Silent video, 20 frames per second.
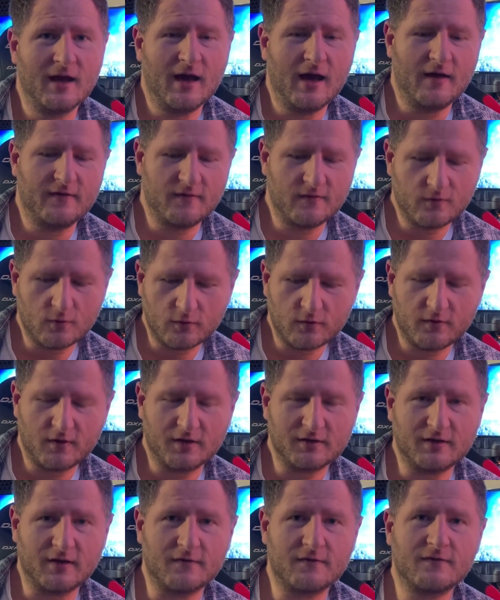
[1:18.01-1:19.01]
Es ist
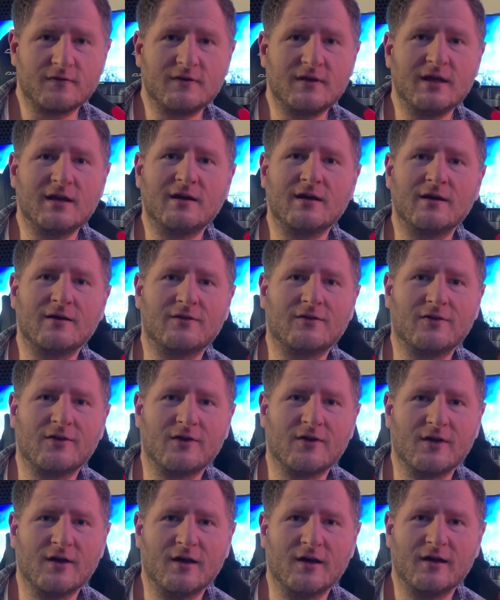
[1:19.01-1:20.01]
sozusagen das Ticket
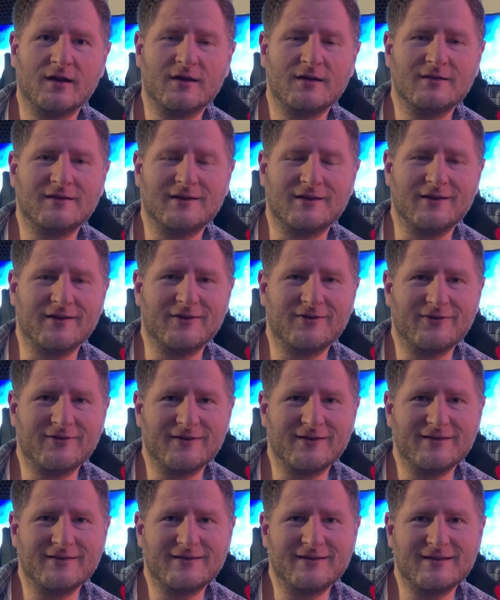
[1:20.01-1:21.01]
in die,
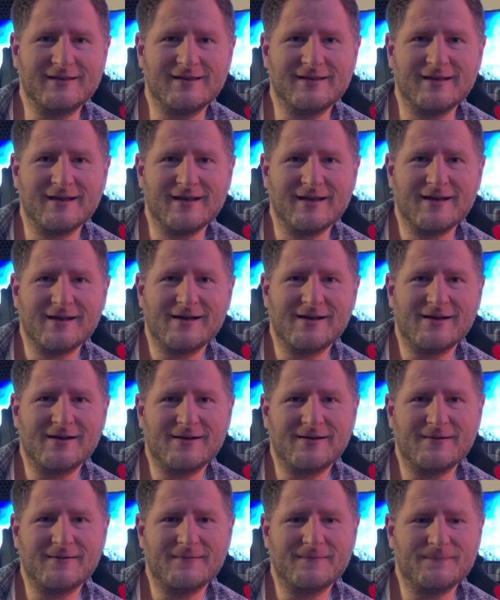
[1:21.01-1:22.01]
in die
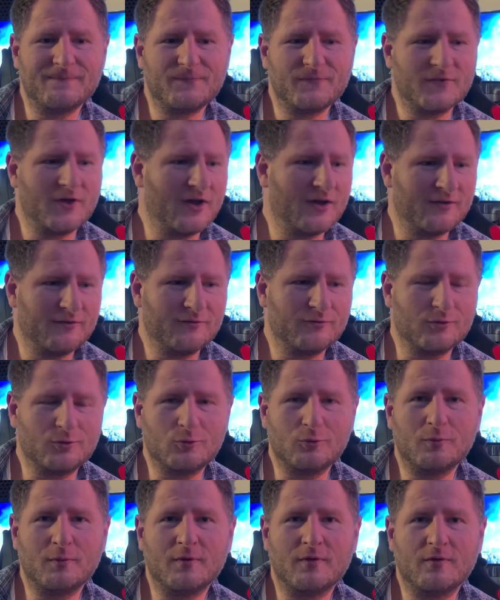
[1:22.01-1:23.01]
ähm, ja, wo
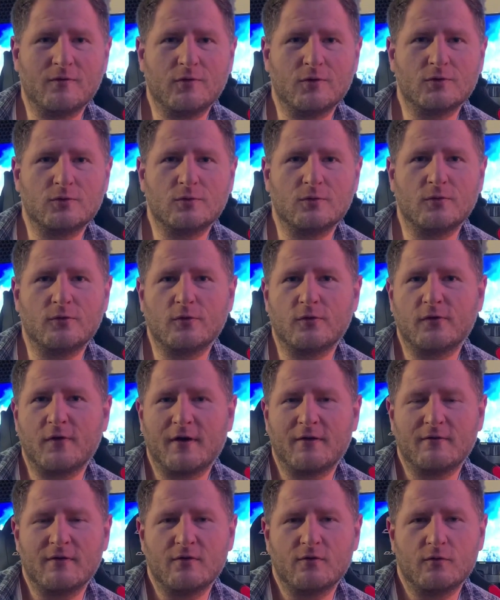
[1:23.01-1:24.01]
du, wo du
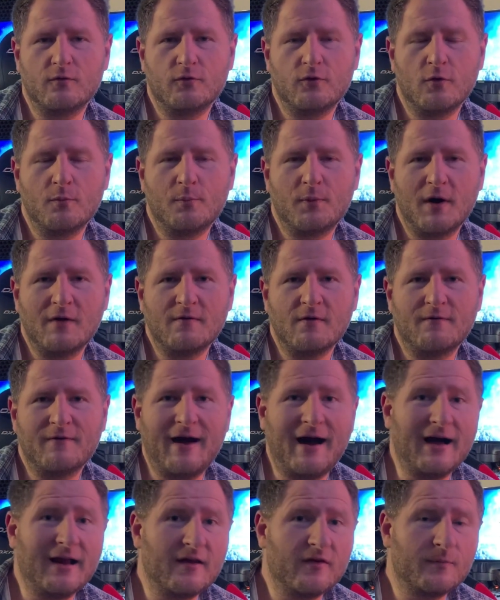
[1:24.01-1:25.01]
sozusagen für Brainwave
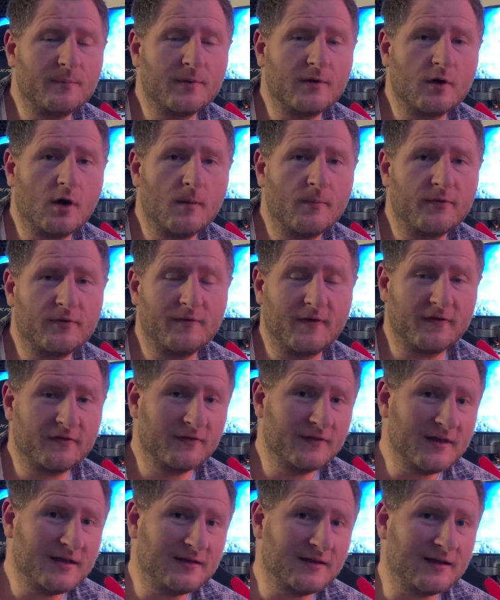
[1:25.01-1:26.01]
alles bekommst, was
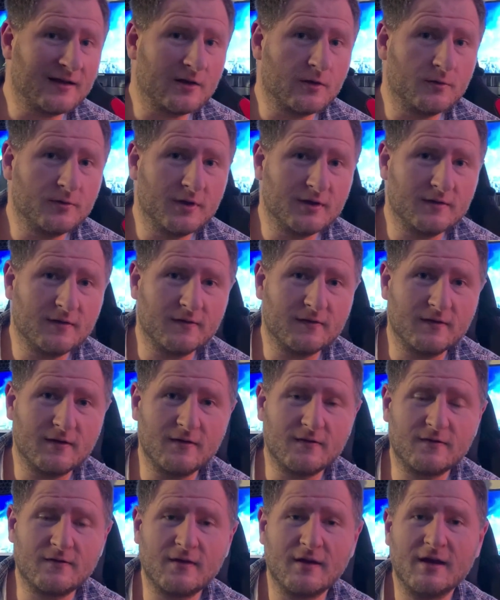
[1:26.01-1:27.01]
nicht inkludiert ist,
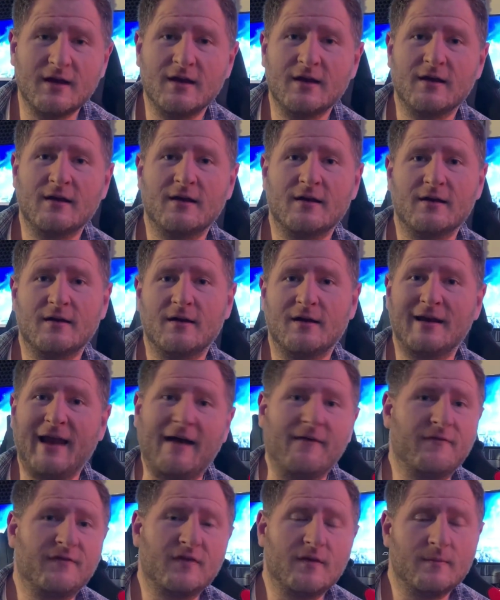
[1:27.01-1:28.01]
ist äh,
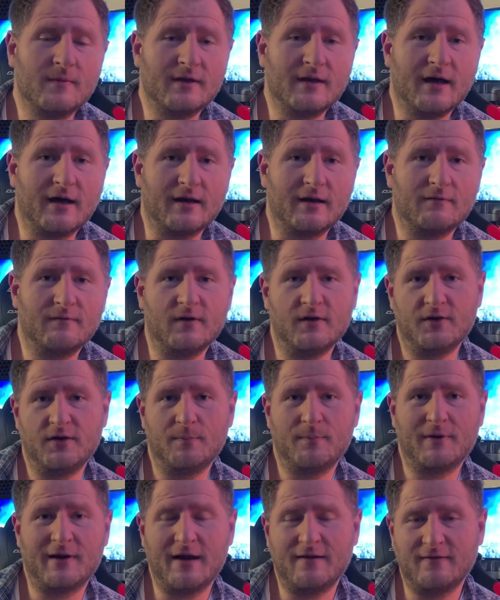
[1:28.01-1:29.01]
Live-Seminare, weil die
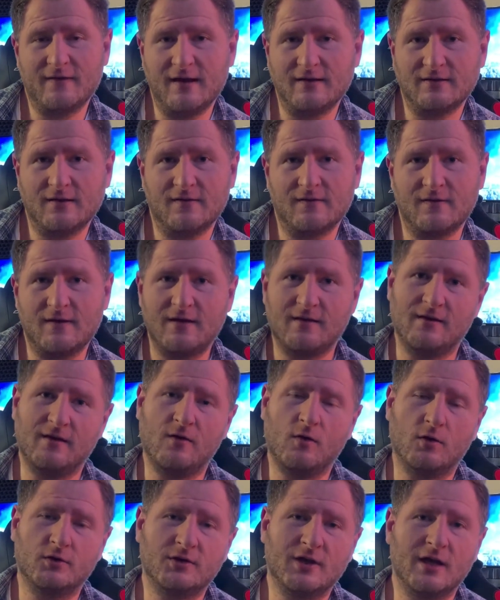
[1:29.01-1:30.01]
Preise ändern sich,
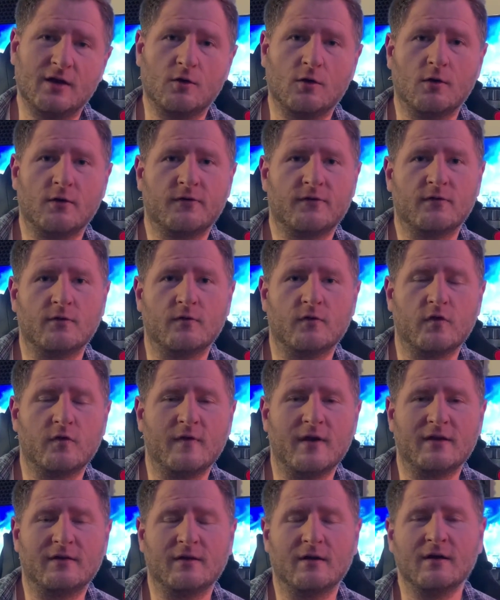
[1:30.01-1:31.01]
die Hotelkosten und so
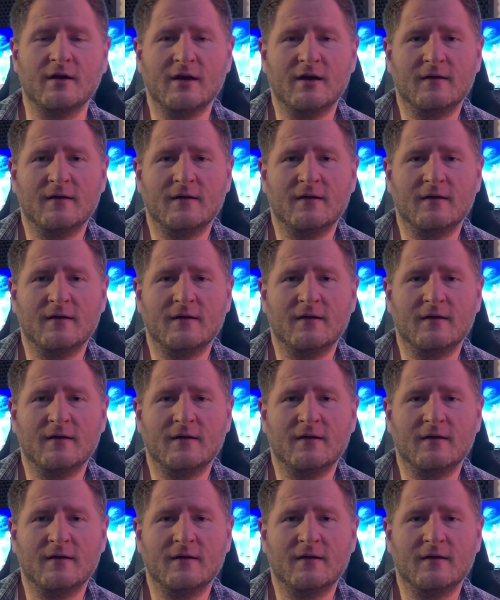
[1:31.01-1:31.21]
weiter.